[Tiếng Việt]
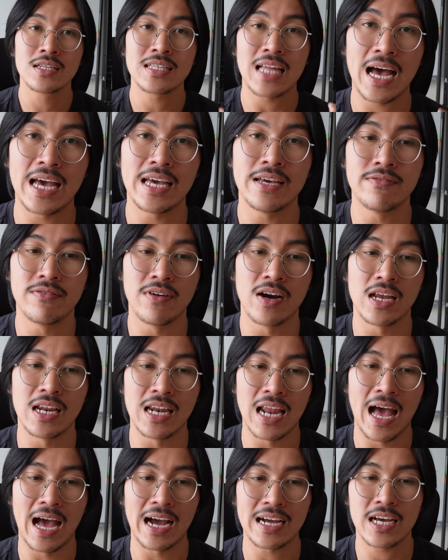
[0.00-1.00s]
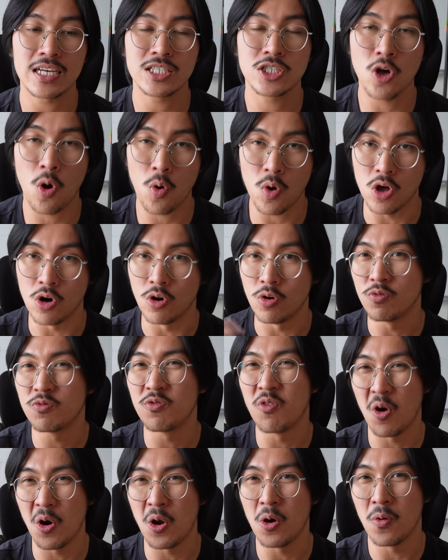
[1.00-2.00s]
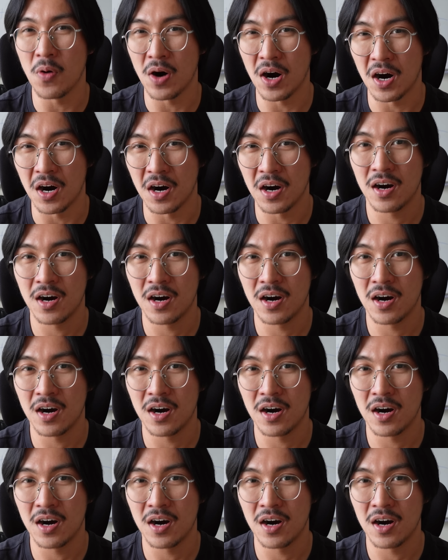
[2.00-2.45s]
thay vì là cái số lượng follower.